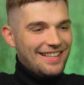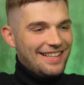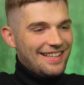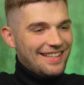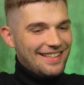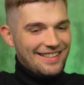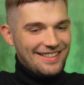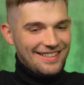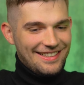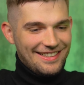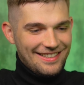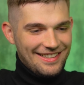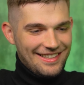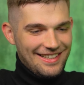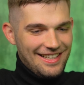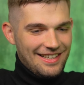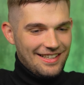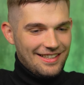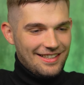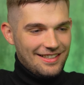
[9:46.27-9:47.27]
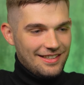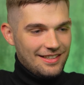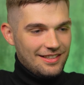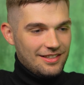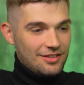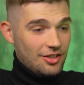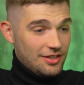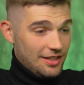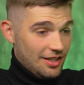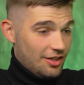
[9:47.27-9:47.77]
E, e,
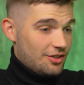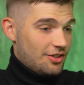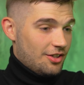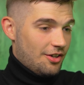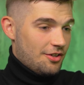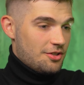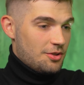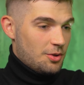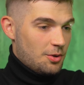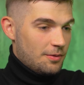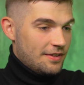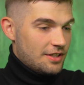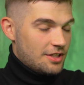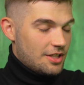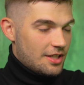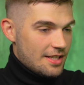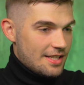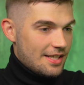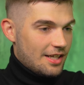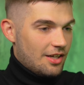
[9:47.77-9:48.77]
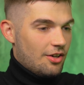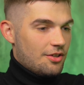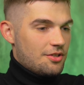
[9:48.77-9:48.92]
do tego dochodzi również ryzyko.